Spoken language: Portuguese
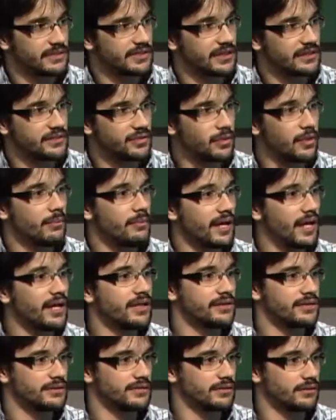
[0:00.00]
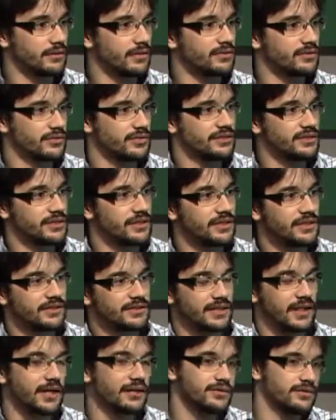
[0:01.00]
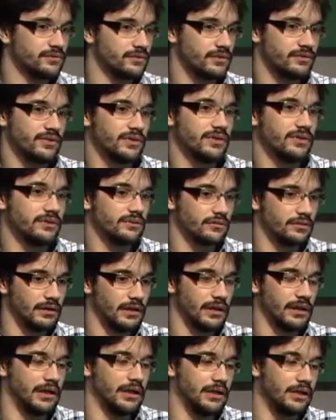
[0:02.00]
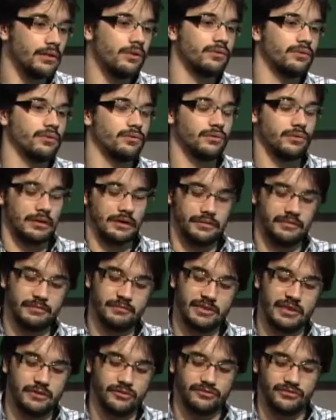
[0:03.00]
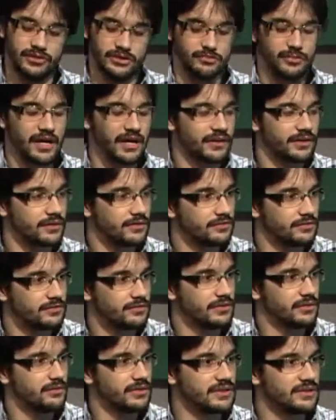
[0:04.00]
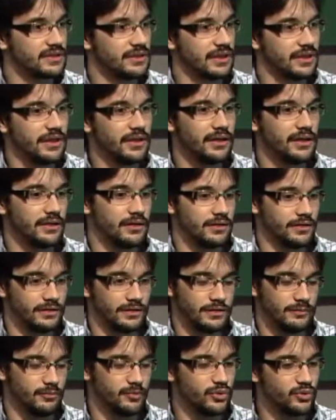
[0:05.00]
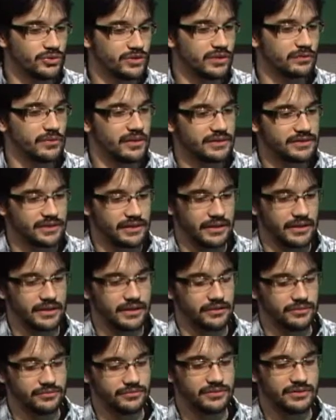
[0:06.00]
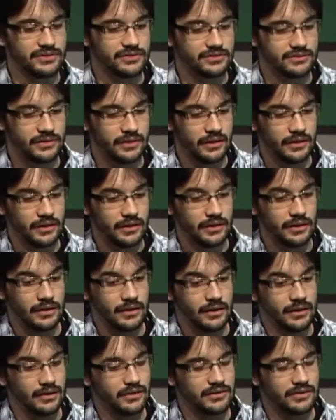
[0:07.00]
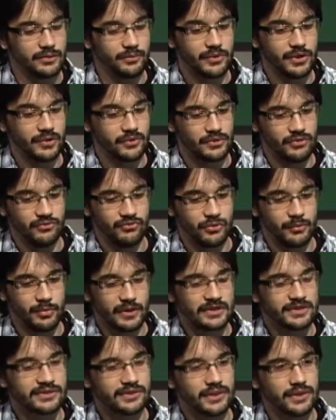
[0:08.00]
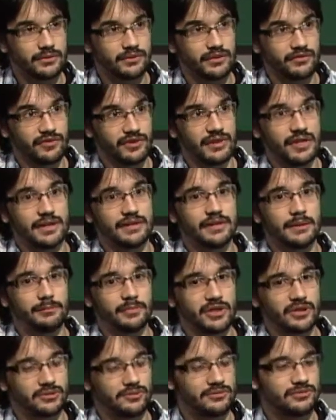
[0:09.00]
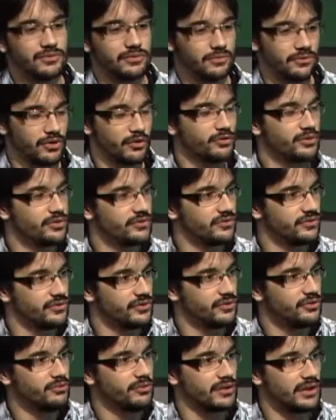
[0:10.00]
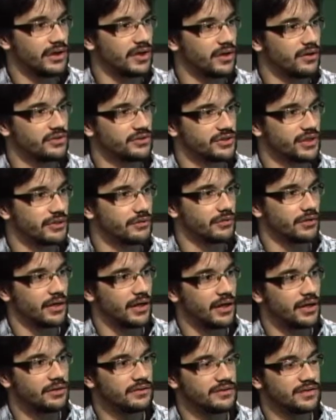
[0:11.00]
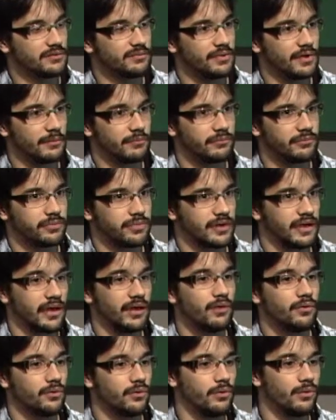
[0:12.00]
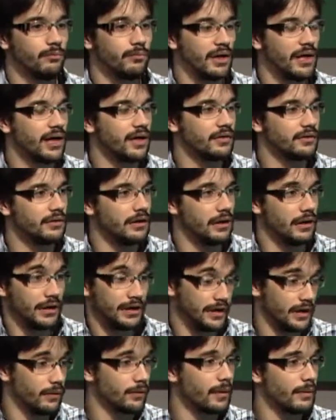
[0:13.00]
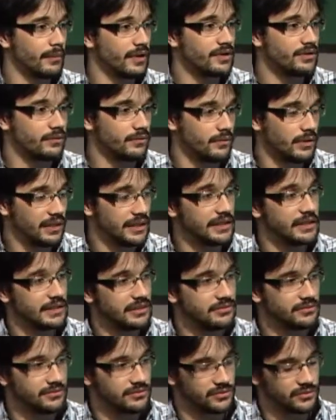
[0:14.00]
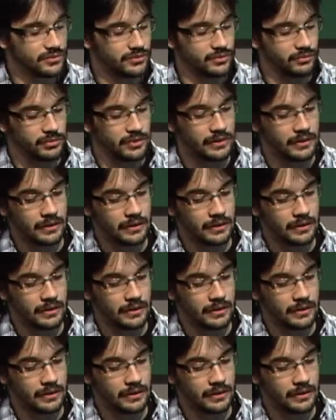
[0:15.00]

série de comédias, situações engraçadas envolvendo a, a, a, o feedback da cultura brasileira e música brasileira com isso. Então, meio que foi pensando. Na verdade, a pergunta, o nome do filme, quem é o Rogério Carlos, sempre é quem é o Roberto, é, quem é o, Amado, o Adelino, desculpa.